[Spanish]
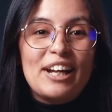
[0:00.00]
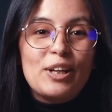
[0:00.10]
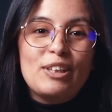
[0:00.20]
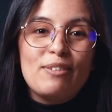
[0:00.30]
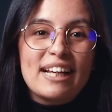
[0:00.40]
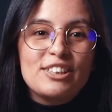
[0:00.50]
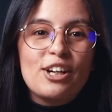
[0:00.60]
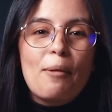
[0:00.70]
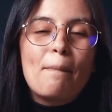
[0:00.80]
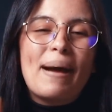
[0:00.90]
de
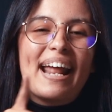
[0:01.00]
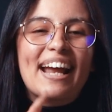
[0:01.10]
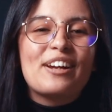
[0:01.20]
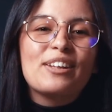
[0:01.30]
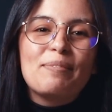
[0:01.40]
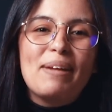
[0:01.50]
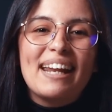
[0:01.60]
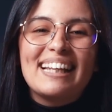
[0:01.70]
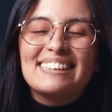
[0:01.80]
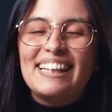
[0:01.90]
notificación para que no te
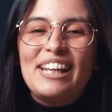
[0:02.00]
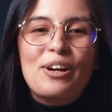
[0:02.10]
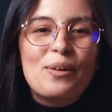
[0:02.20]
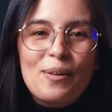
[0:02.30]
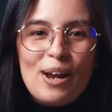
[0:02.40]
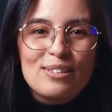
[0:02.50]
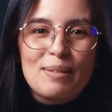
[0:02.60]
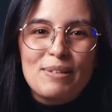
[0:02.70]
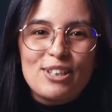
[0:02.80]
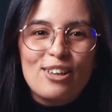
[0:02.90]
pierdas ninguno de
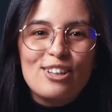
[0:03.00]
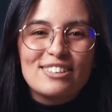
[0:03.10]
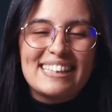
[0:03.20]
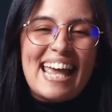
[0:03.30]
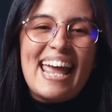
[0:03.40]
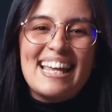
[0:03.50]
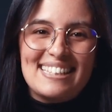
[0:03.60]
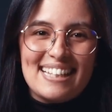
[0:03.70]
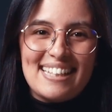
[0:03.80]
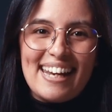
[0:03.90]
los episodios de
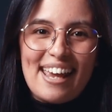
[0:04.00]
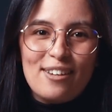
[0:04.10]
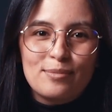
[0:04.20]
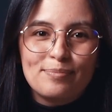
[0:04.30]
esta serie.